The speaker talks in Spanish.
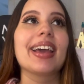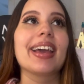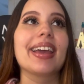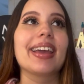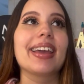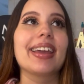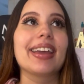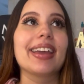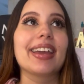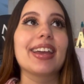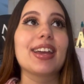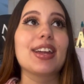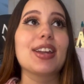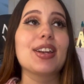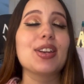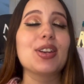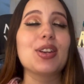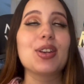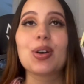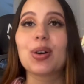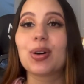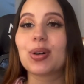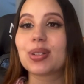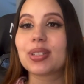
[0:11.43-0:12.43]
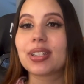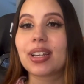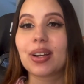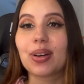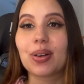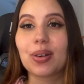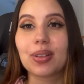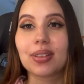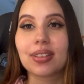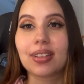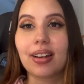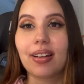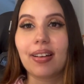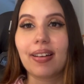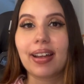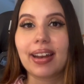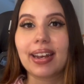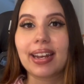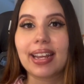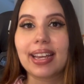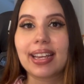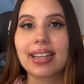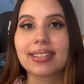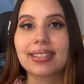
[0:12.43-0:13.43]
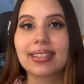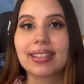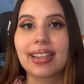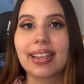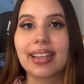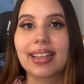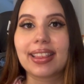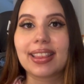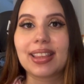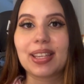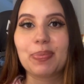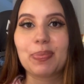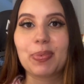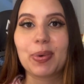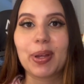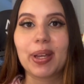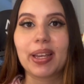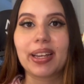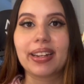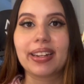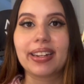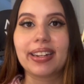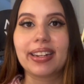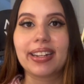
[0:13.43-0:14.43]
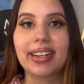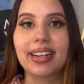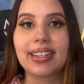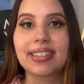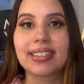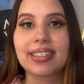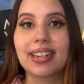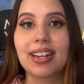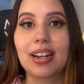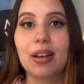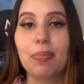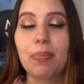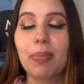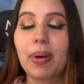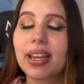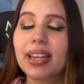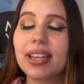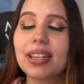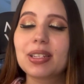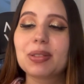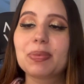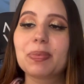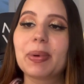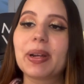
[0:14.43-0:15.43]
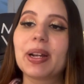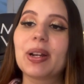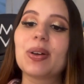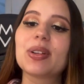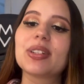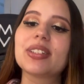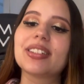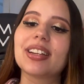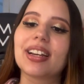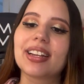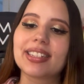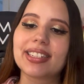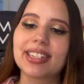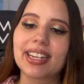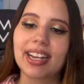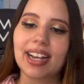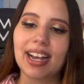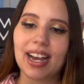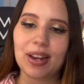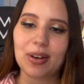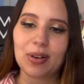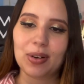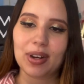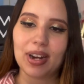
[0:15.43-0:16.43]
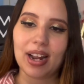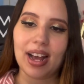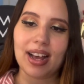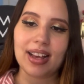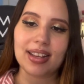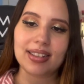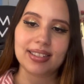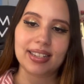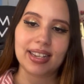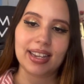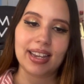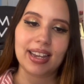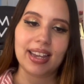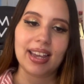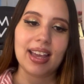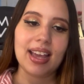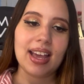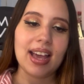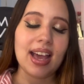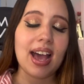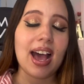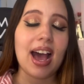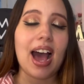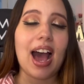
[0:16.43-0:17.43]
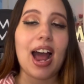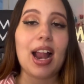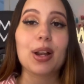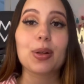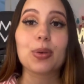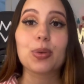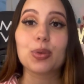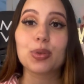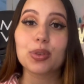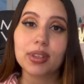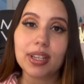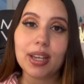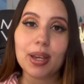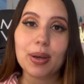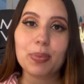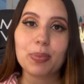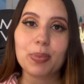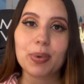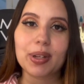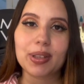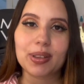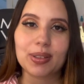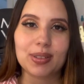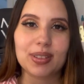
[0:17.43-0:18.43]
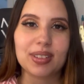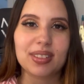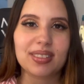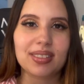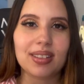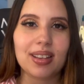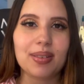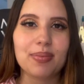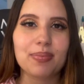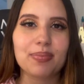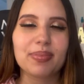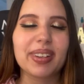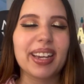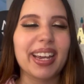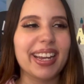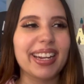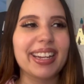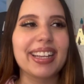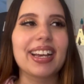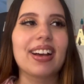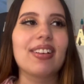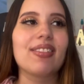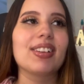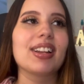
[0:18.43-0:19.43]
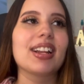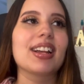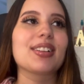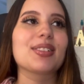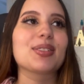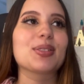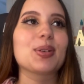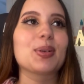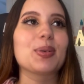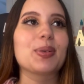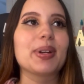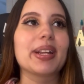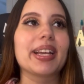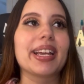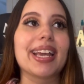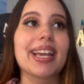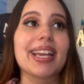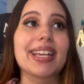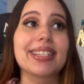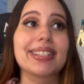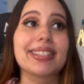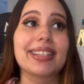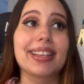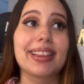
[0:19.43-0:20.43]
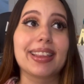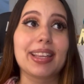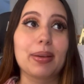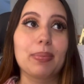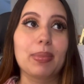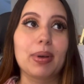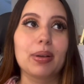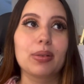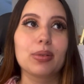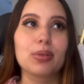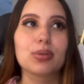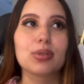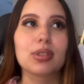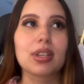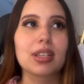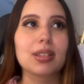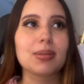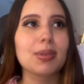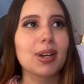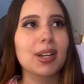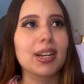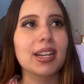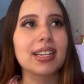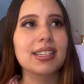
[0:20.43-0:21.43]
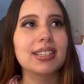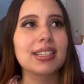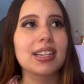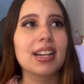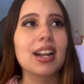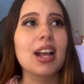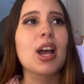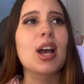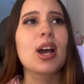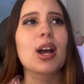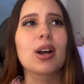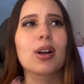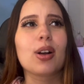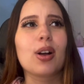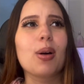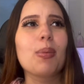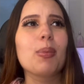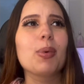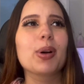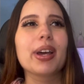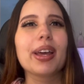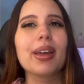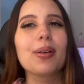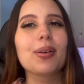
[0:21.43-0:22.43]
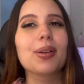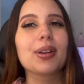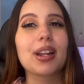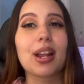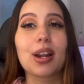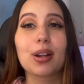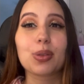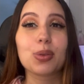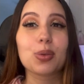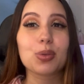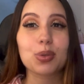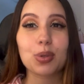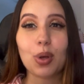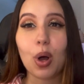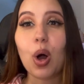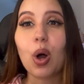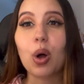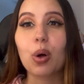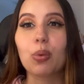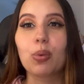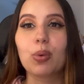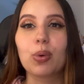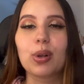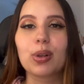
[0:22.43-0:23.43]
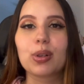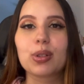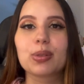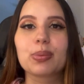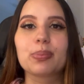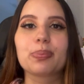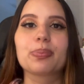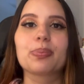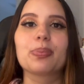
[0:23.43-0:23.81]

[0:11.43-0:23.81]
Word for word: Eh, no se encontraban este tipo de clínicas en el país, pero ya llegaron hace algún tiempo, entonces quería hablar sobre este tema. Ustedes me van a decir, ¿cómo que donar tus óvulos?